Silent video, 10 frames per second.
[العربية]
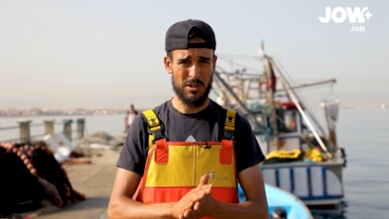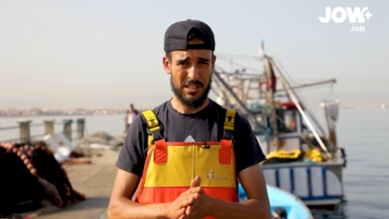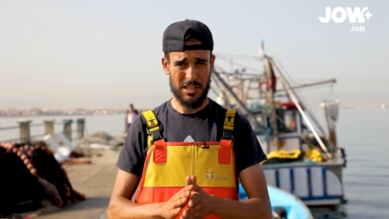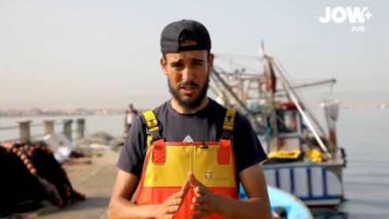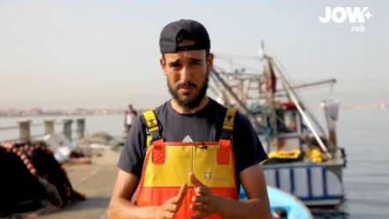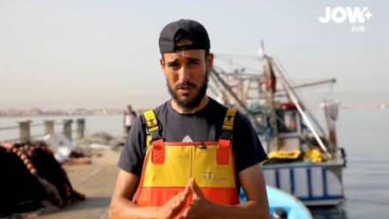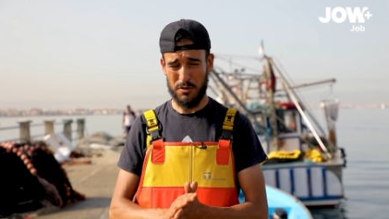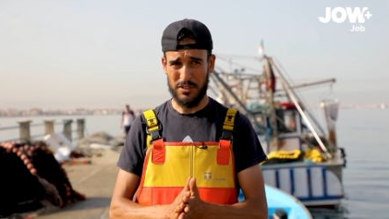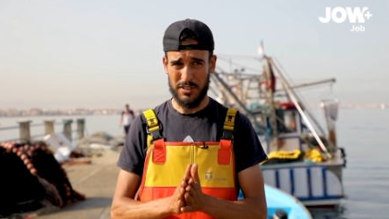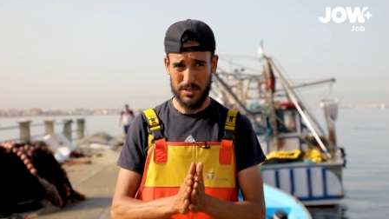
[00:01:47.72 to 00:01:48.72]
واحد لازم
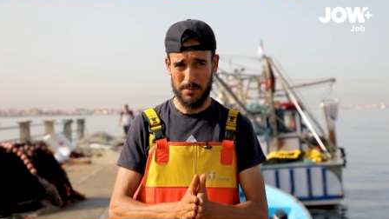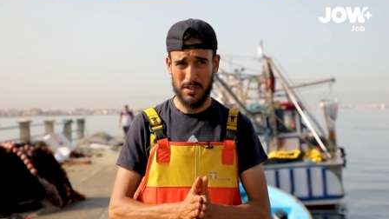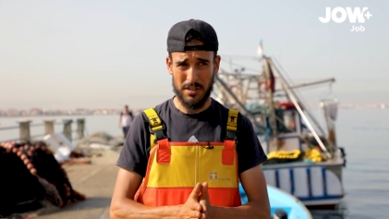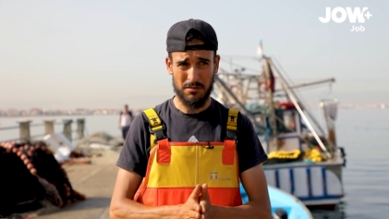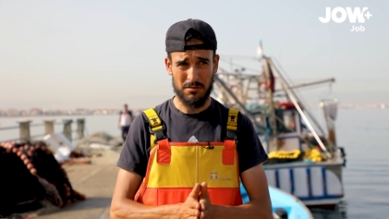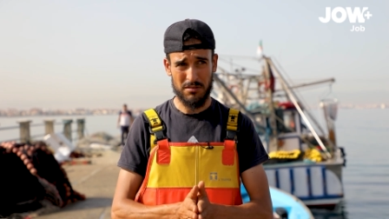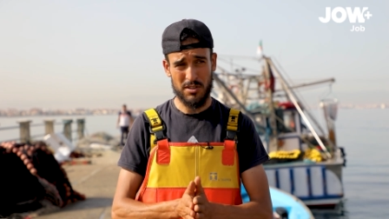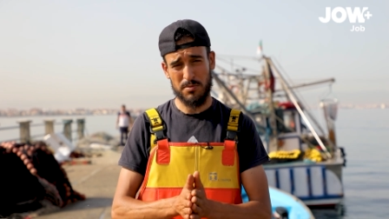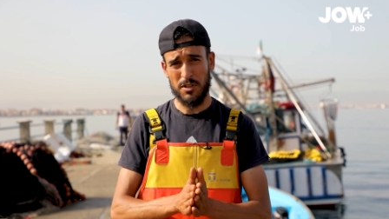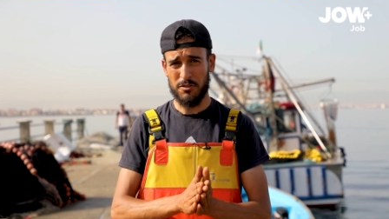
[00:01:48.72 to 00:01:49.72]
يكون يصبر
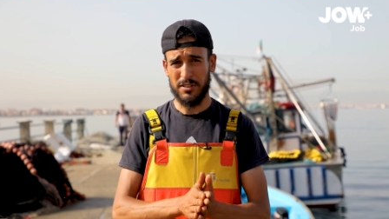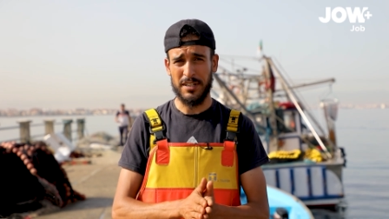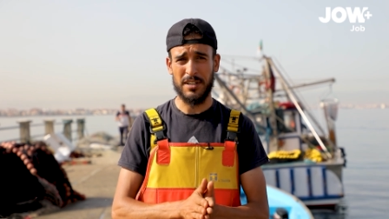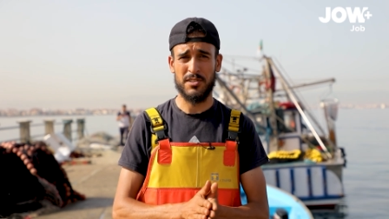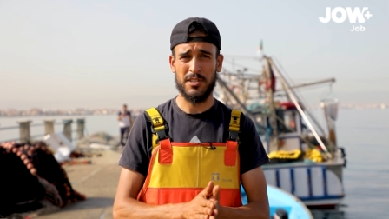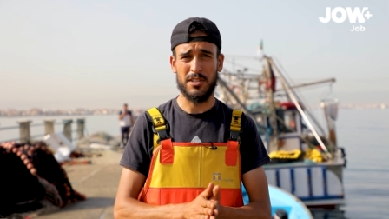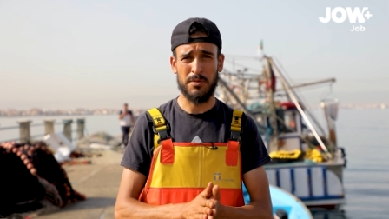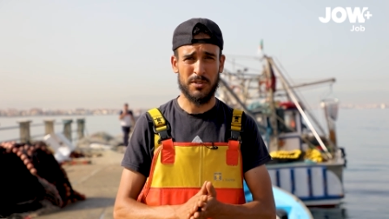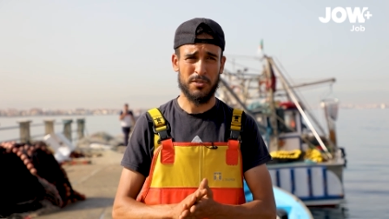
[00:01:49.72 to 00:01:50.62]
ولازم يكون يريزيستي